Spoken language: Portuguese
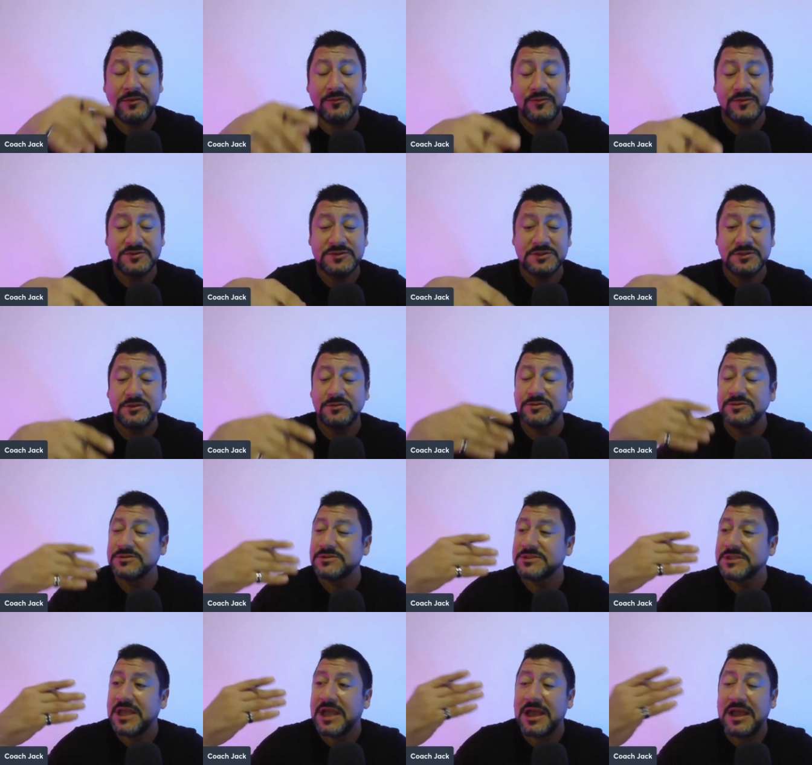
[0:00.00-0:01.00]
Que você não
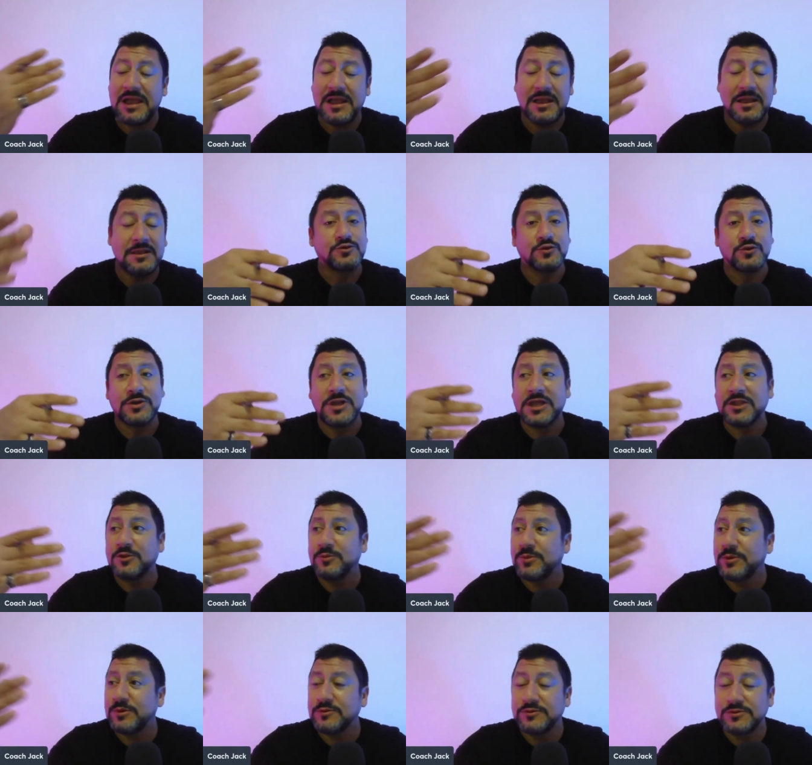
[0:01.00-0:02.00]
está jogado
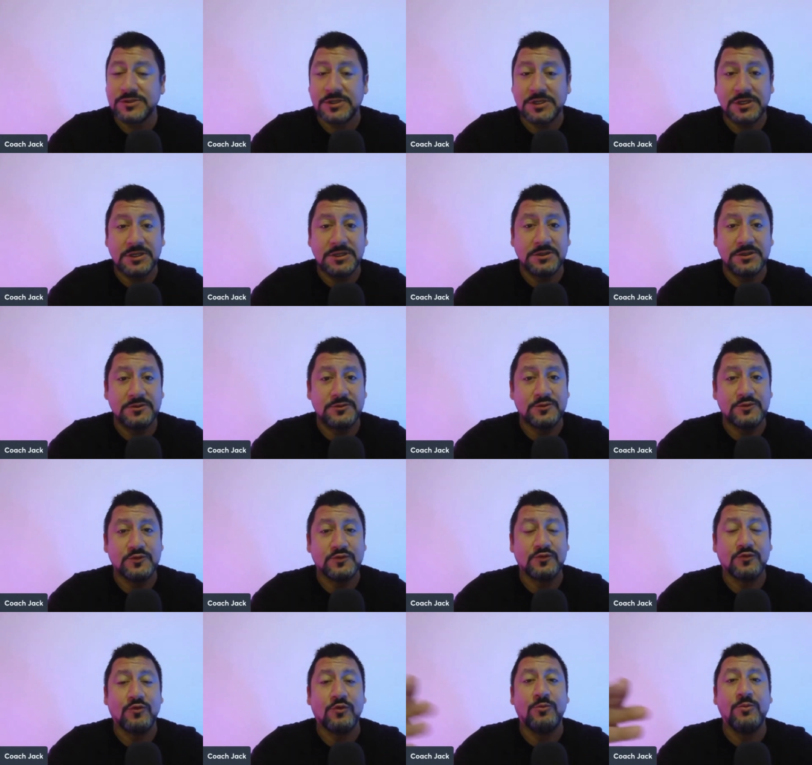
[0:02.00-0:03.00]
pelos
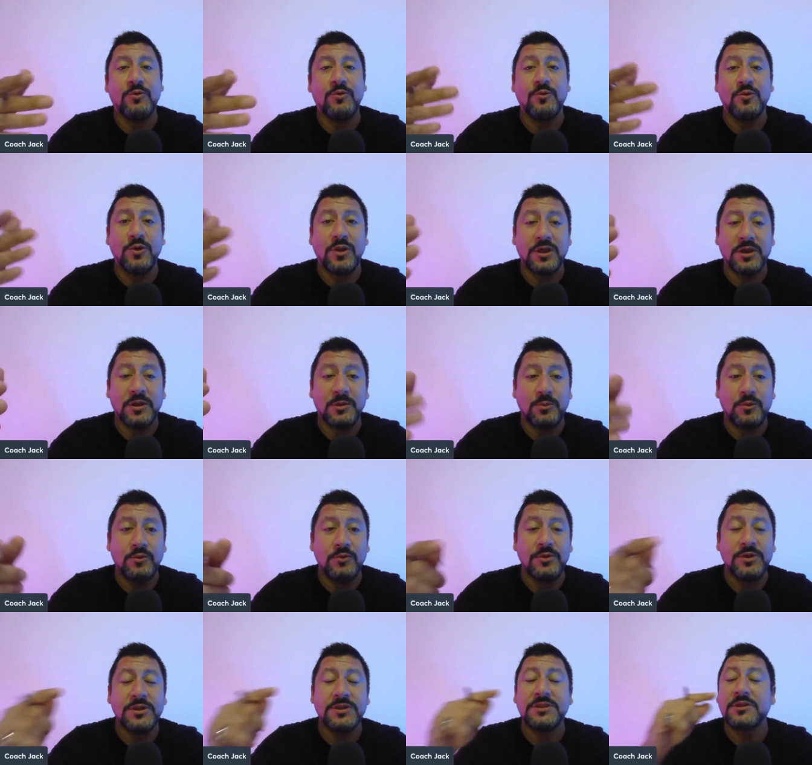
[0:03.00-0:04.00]
cantos como
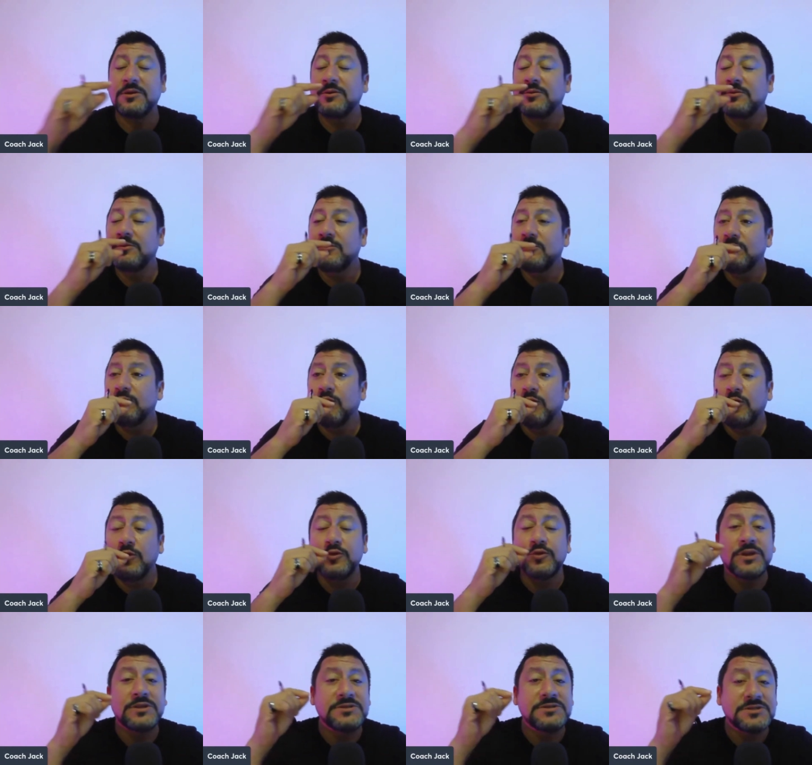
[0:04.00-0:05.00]
mulambo. Então,
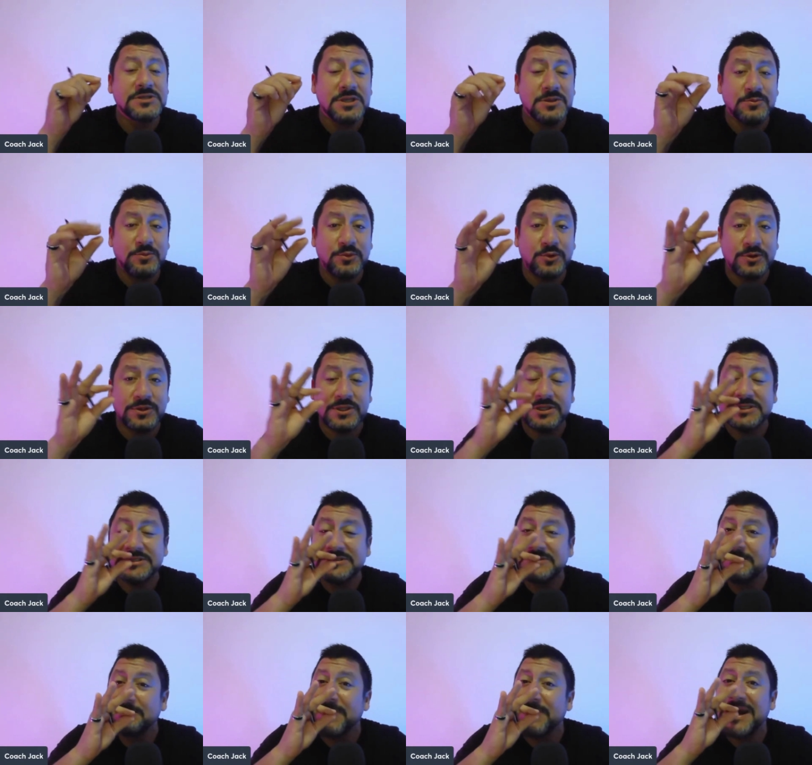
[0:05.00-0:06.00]
Outra dica
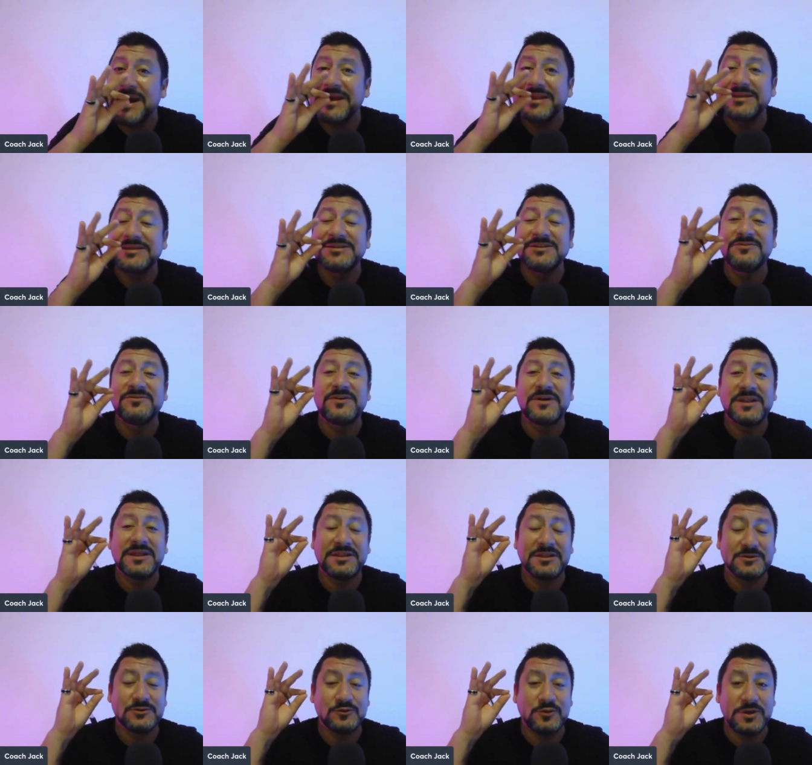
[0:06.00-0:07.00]
importante: pare de falar
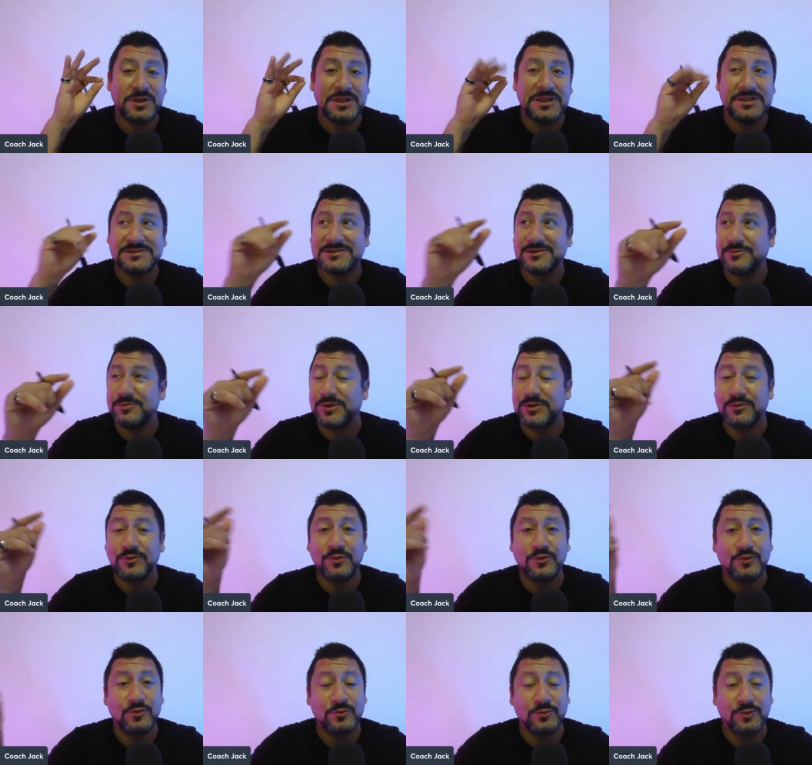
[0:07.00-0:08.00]
da sua relação para
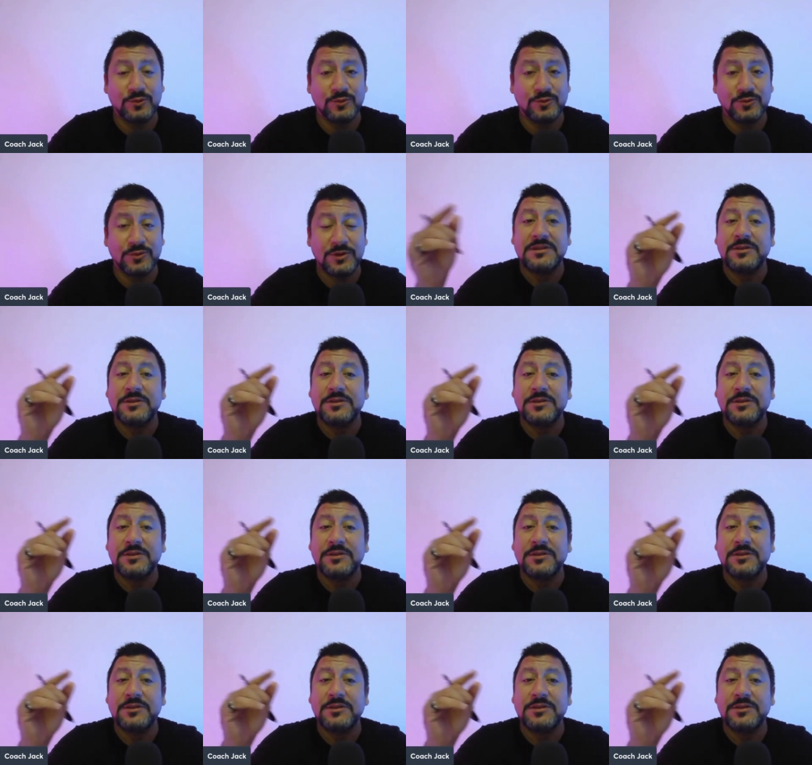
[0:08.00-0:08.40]
todo mundo.